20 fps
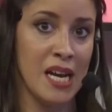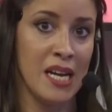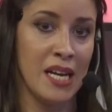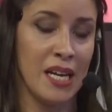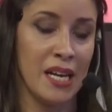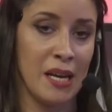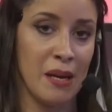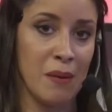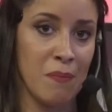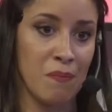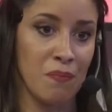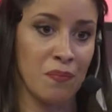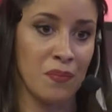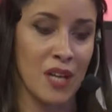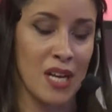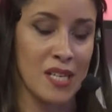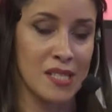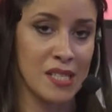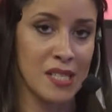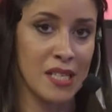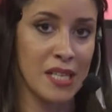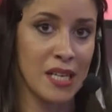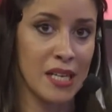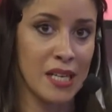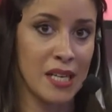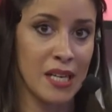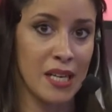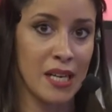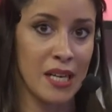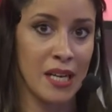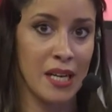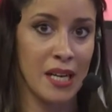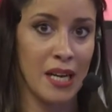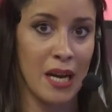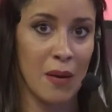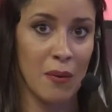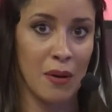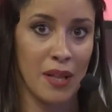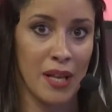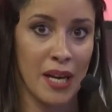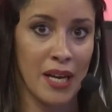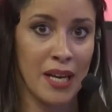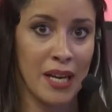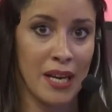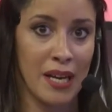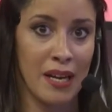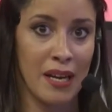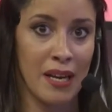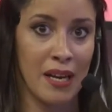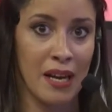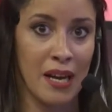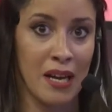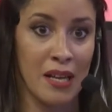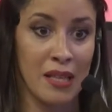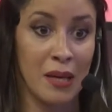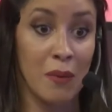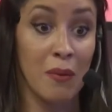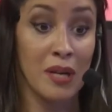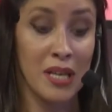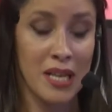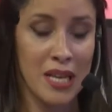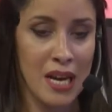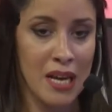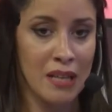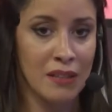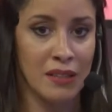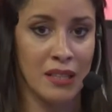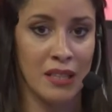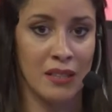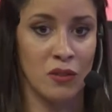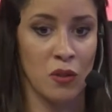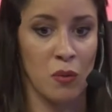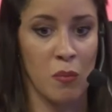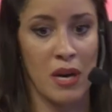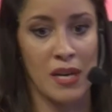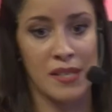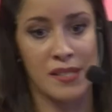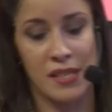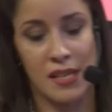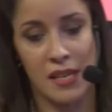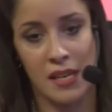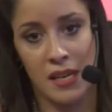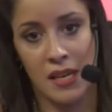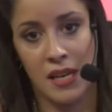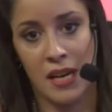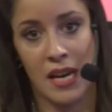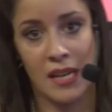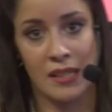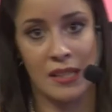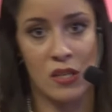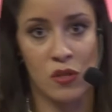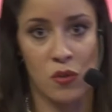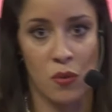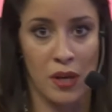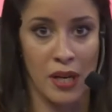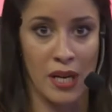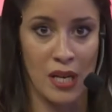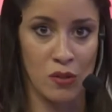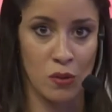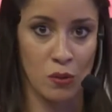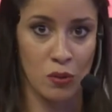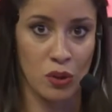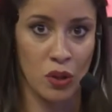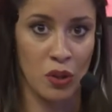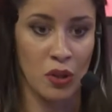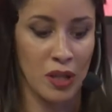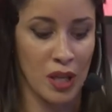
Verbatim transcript: Em, así que la verdad que debería de tomarse cartas sobre el asunto